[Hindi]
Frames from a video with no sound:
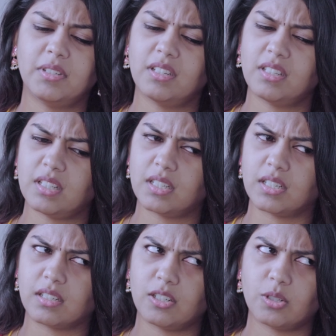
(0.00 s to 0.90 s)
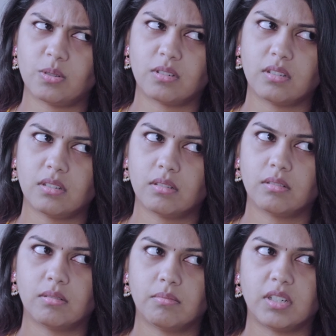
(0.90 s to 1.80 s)
मेरे मन की बात इसे कैसे
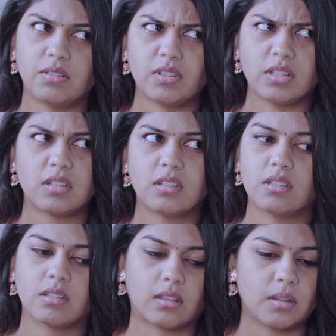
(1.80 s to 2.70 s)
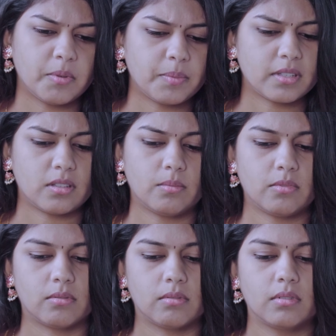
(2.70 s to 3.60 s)
पता चल गई कहीं मैंने मन में जोर से तो नहीं बोल